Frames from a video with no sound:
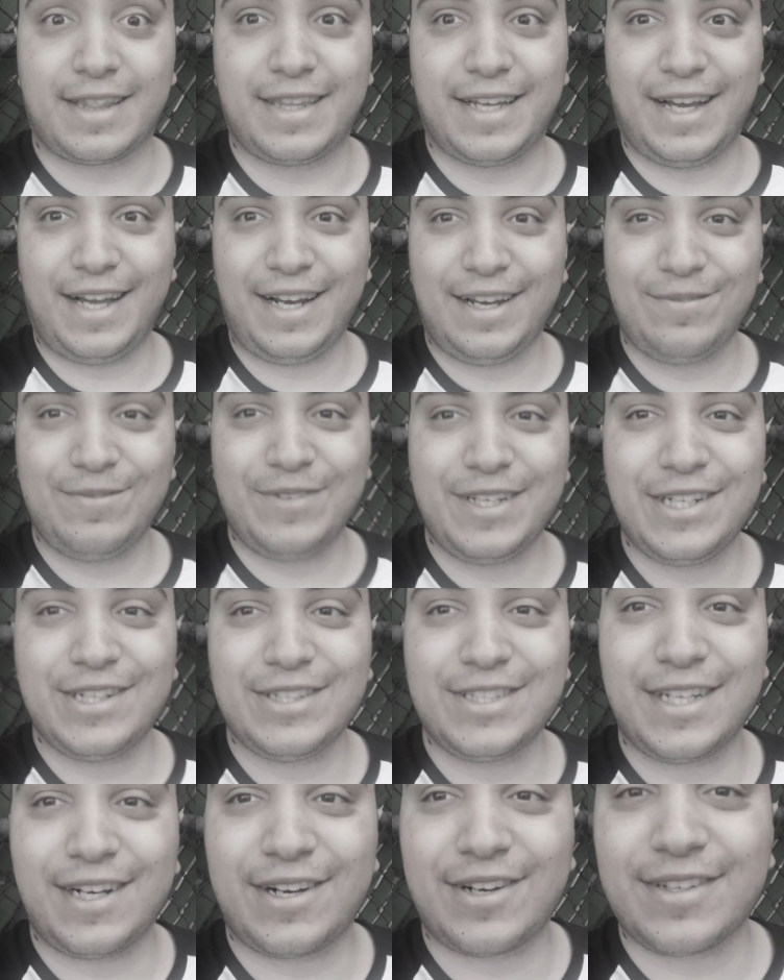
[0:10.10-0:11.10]
¿Qué tal
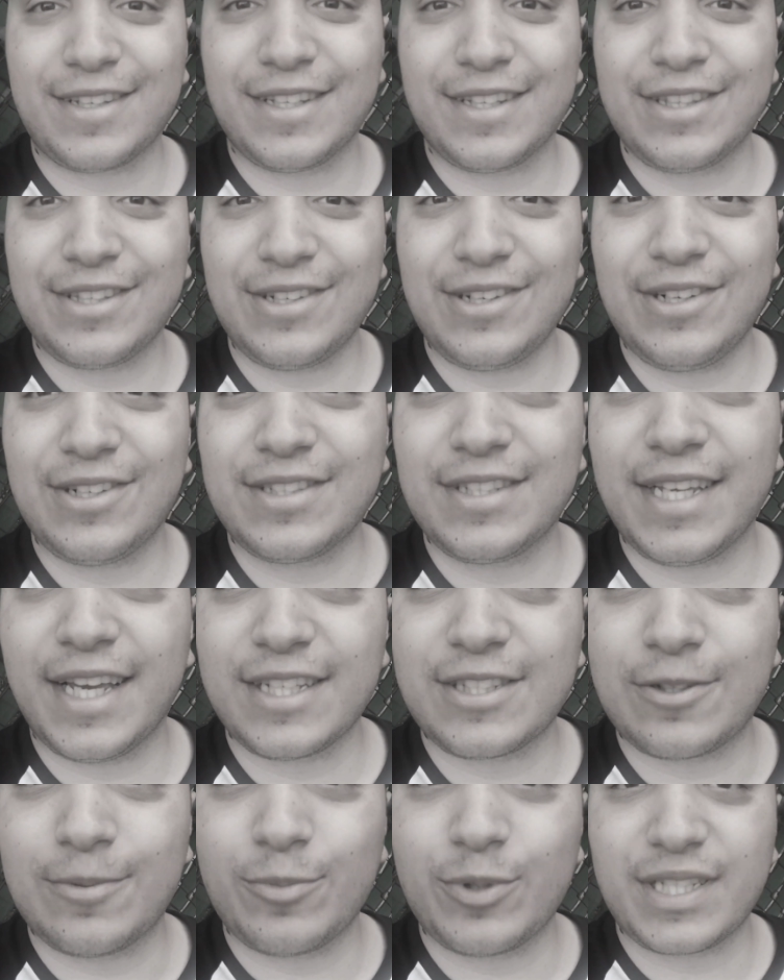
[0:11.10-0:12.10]
amigos del rock de todos los
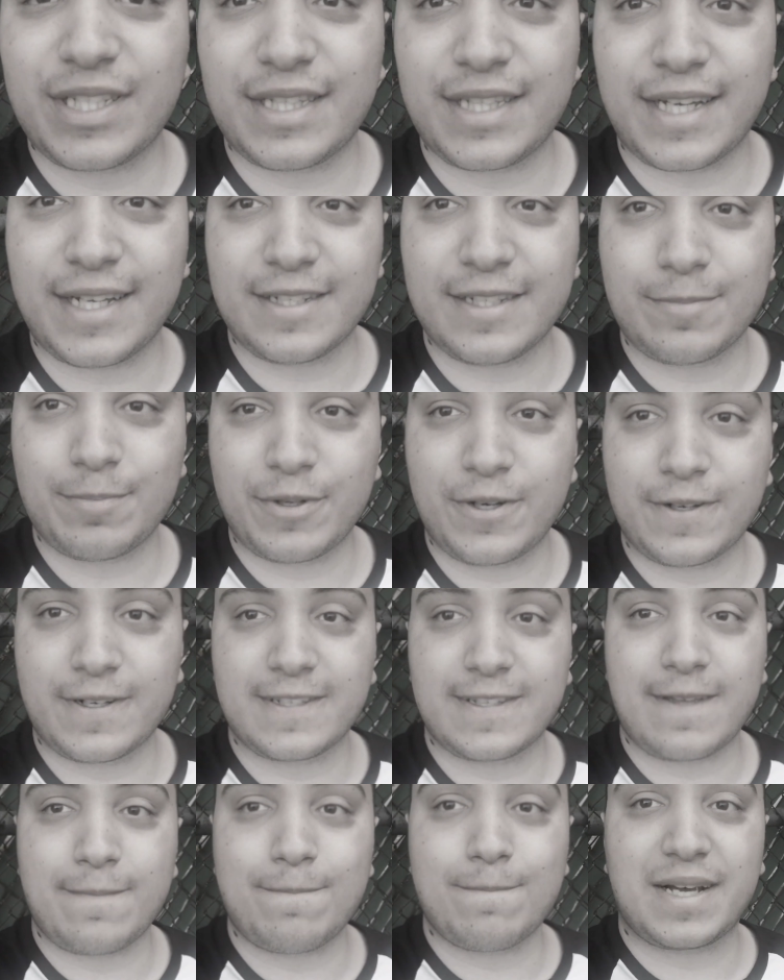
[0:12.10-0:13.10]
días? ¿Cómo están? Espero
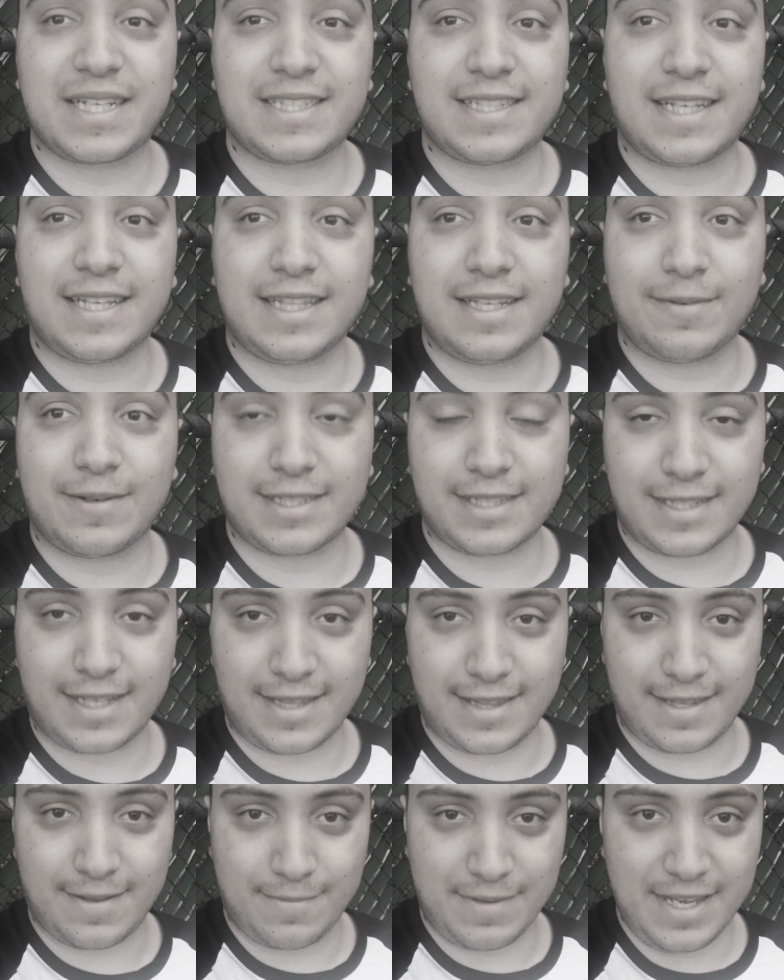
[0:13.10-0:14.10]
que estén bastante,
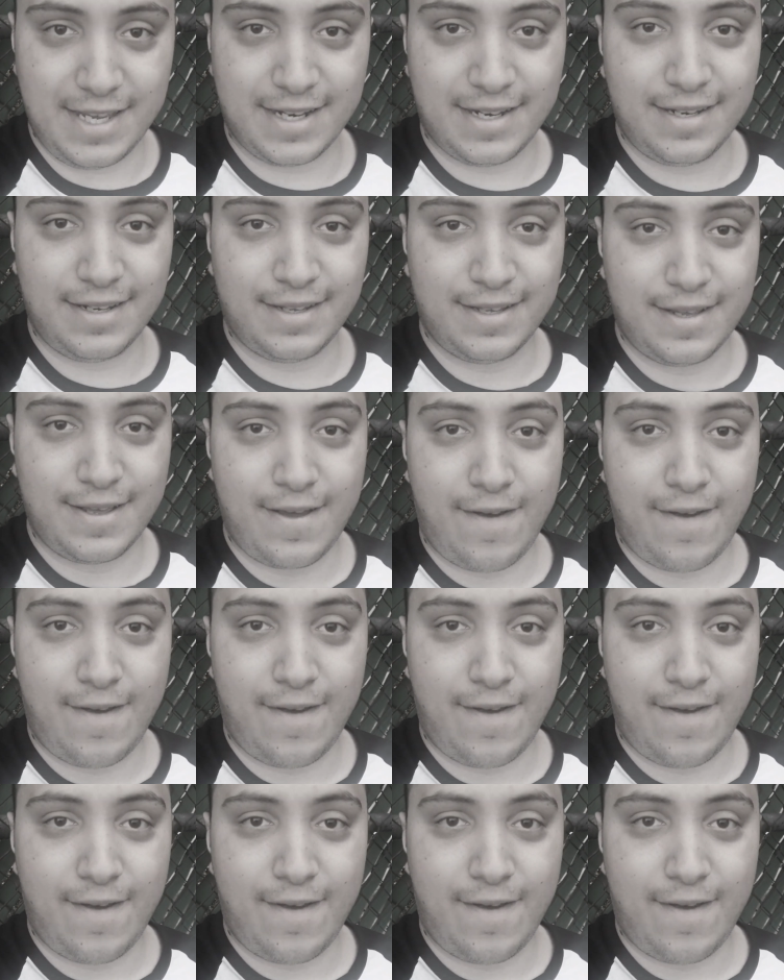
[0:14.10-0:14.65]
bastante bien.